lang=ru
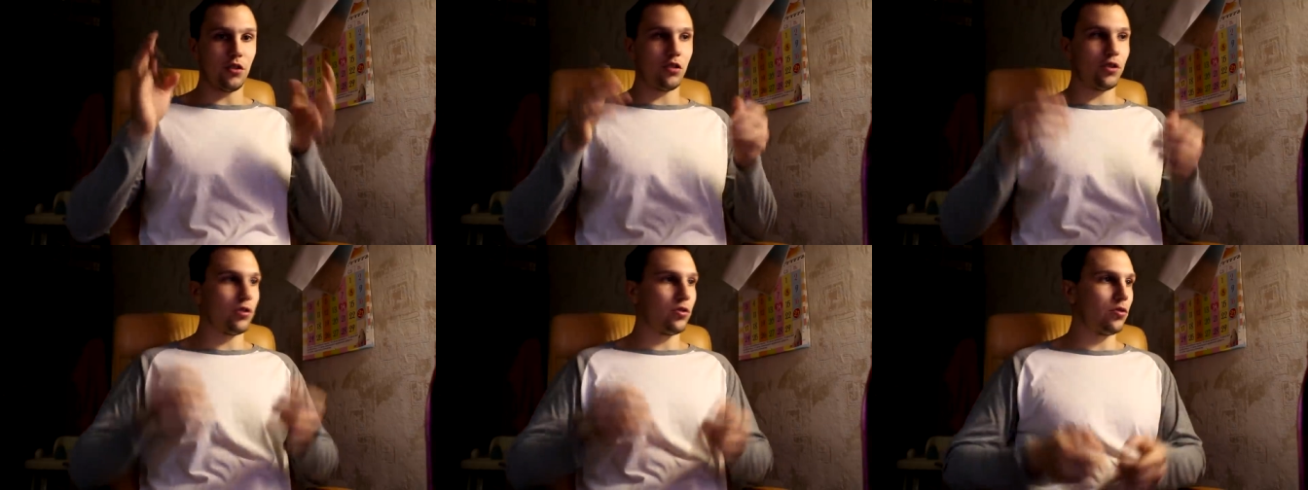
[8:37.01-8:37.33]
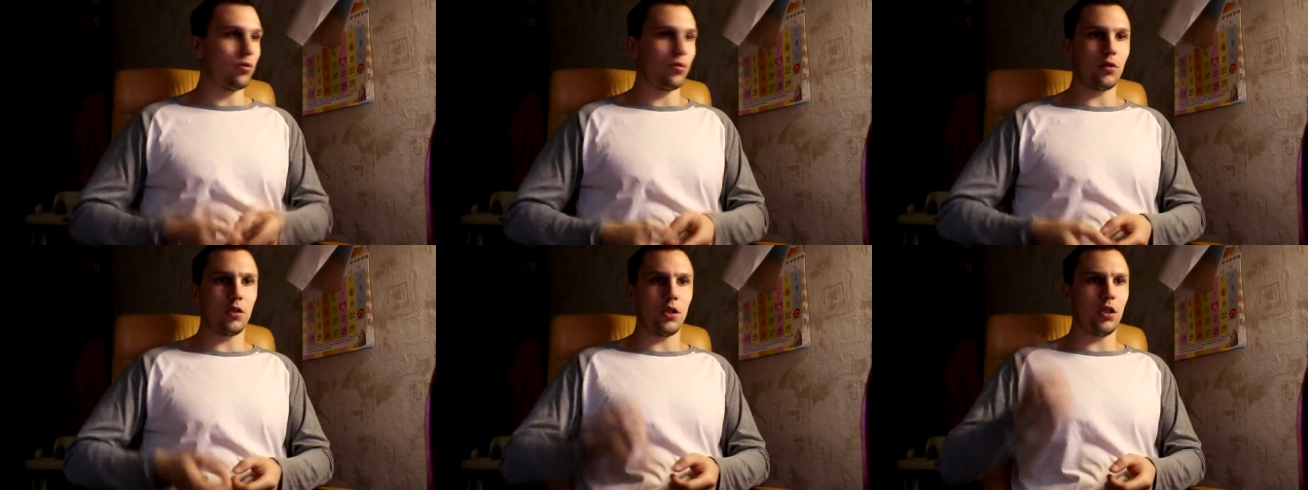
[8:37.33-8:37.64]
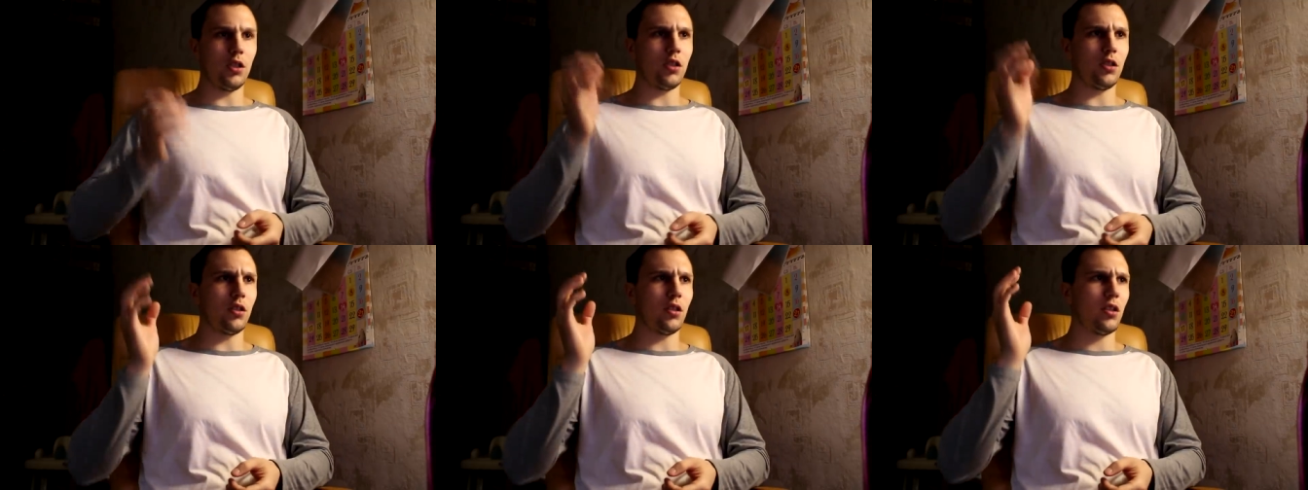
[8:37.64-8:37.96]

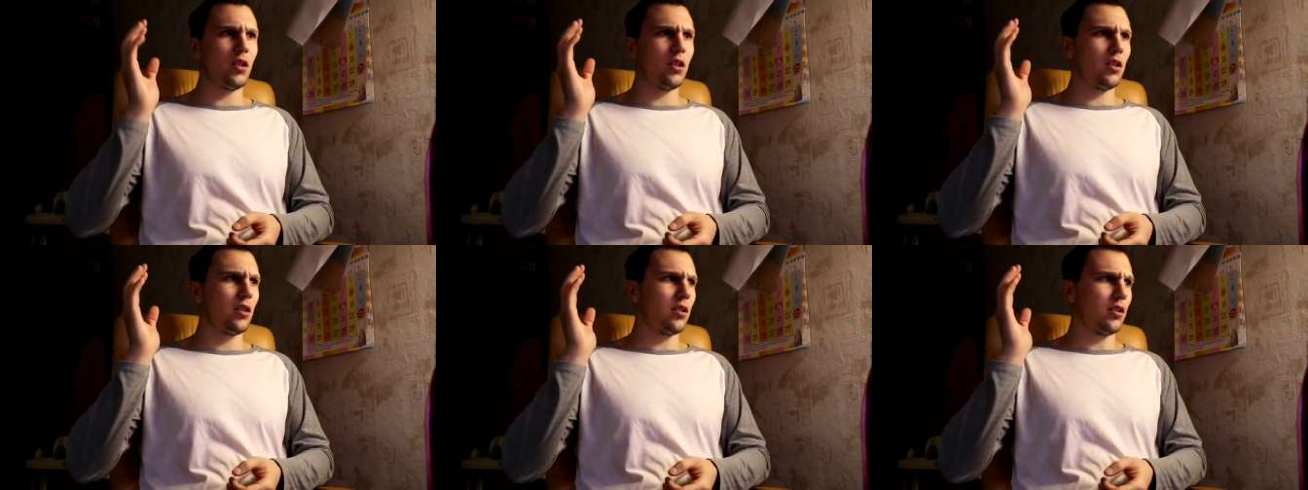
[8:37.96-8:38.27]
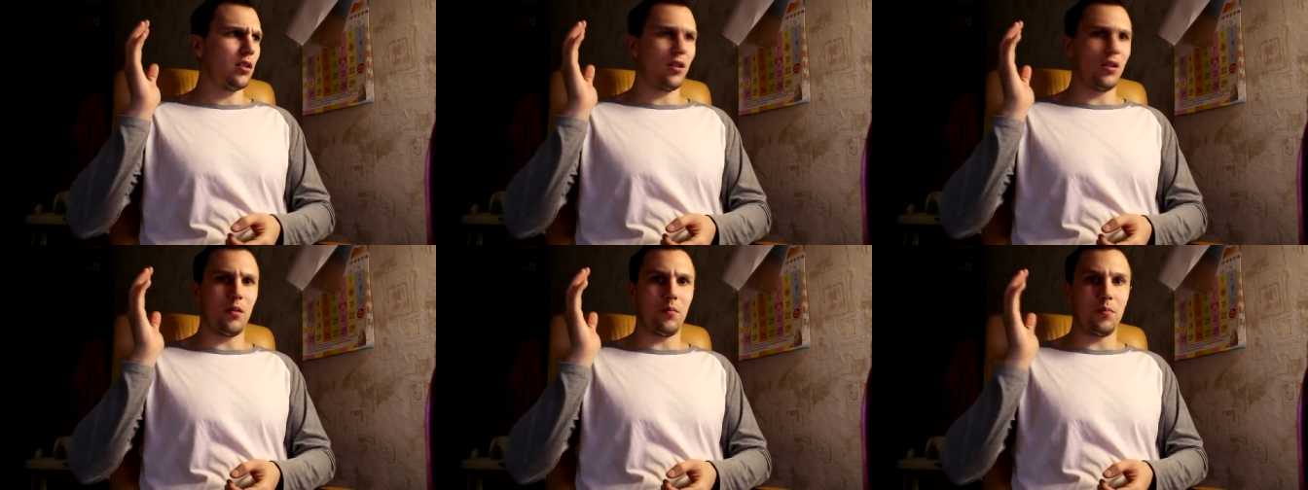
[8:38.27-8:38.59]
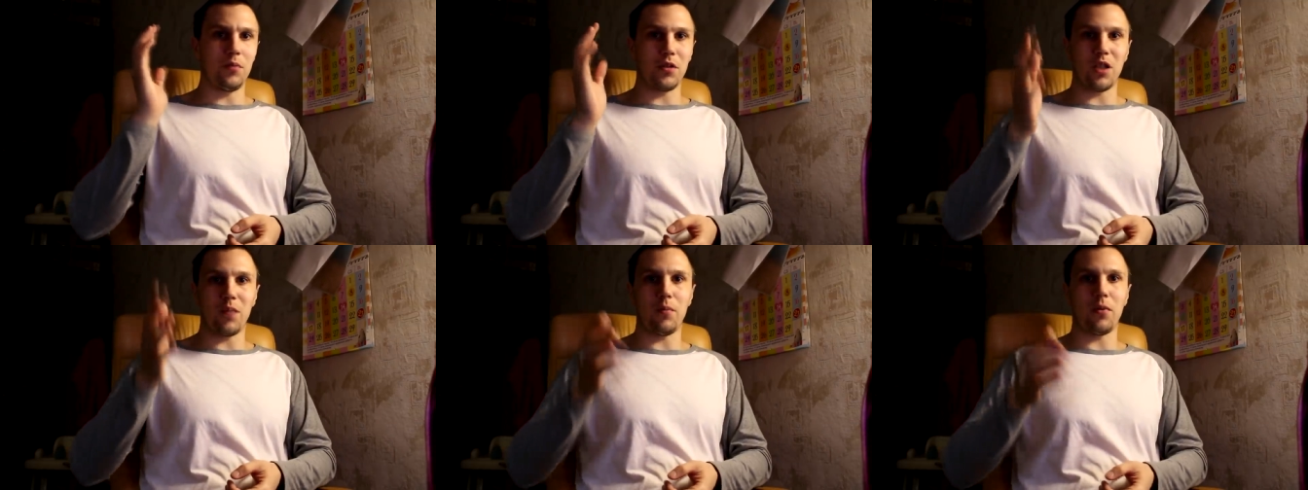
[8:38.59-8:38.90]
шнурки, а,
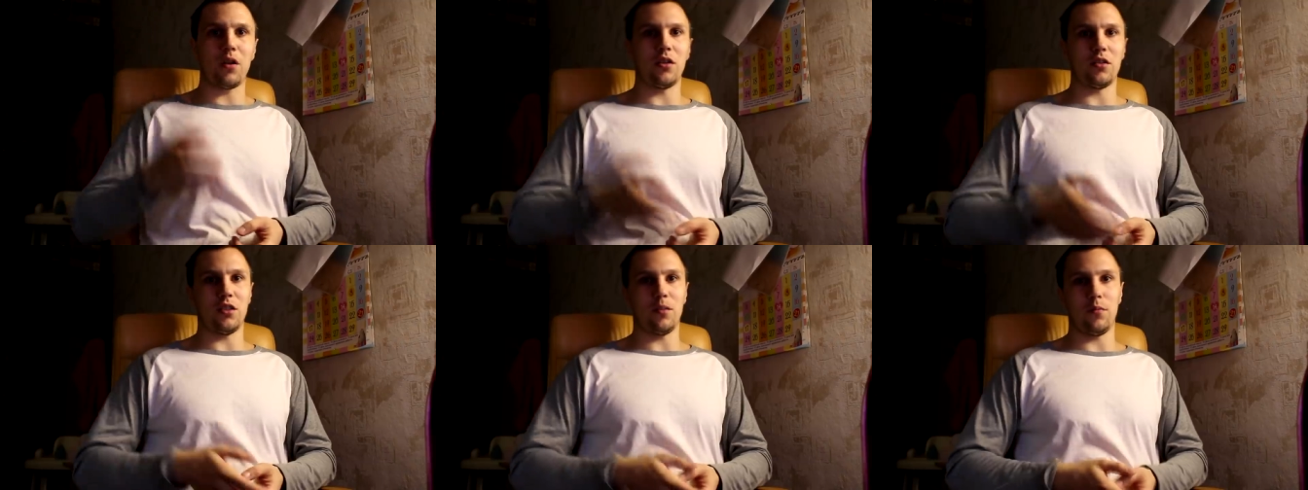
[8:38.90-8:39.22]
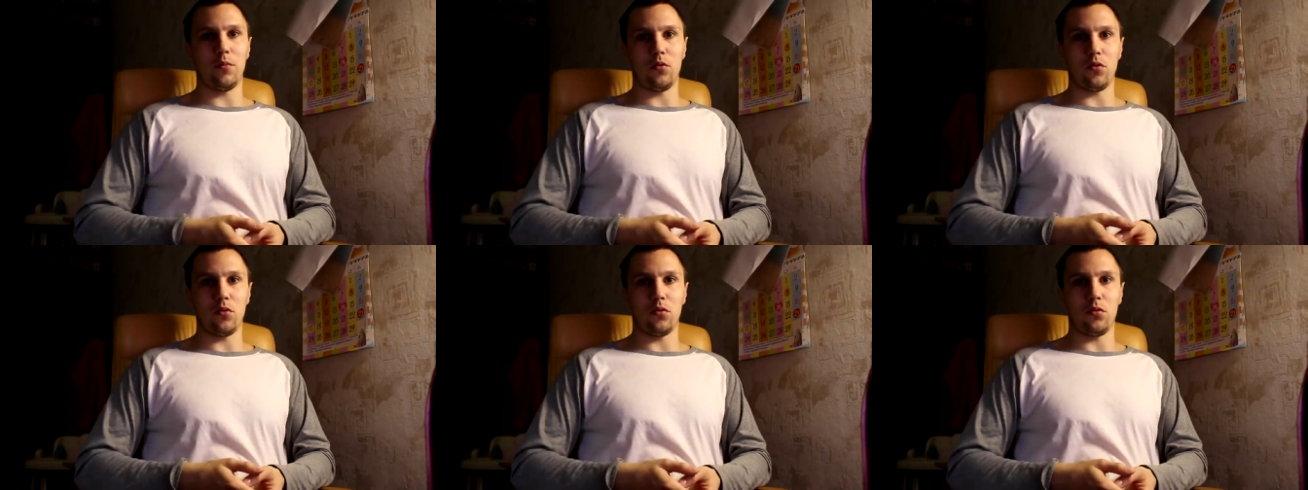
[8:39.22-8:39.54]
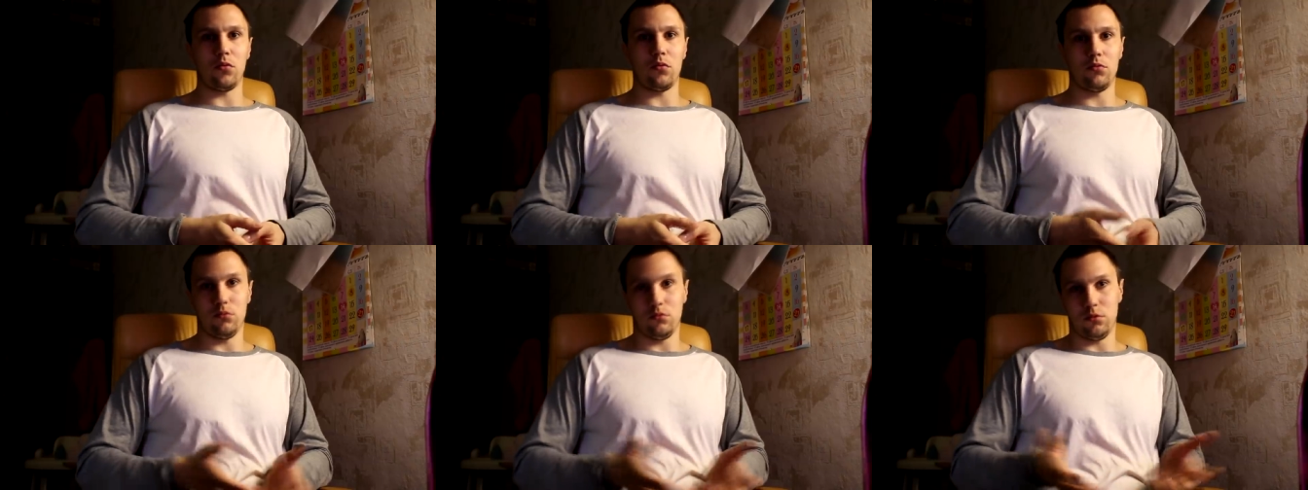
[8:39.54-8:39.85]
пила по
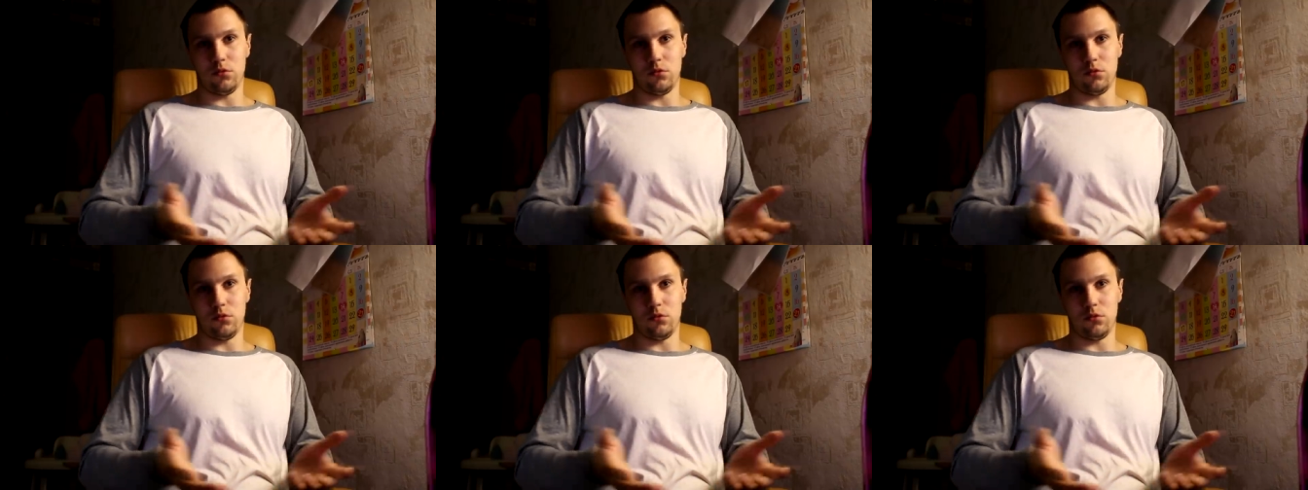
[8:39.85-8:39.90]
газоблоку.